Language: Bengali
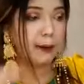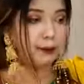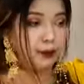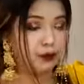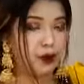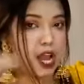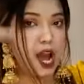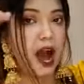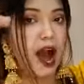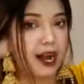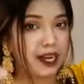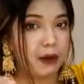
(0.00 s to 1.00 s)
আপু
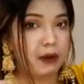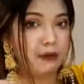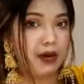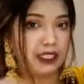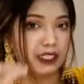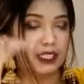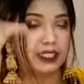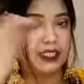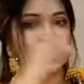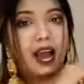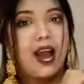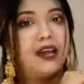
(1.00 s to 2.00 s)
আগামী মাসে
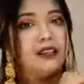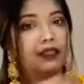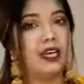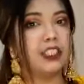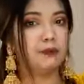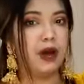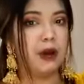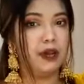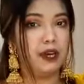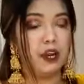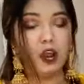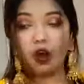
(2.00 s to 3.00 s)
যা ড্রেস
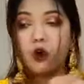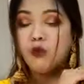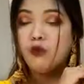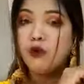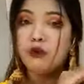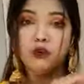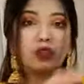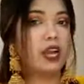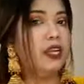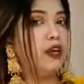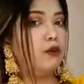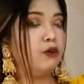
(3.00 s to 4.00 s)
পাবেন কোনোটা
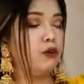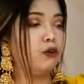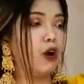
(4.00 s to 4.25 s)
নিয়ে কোনো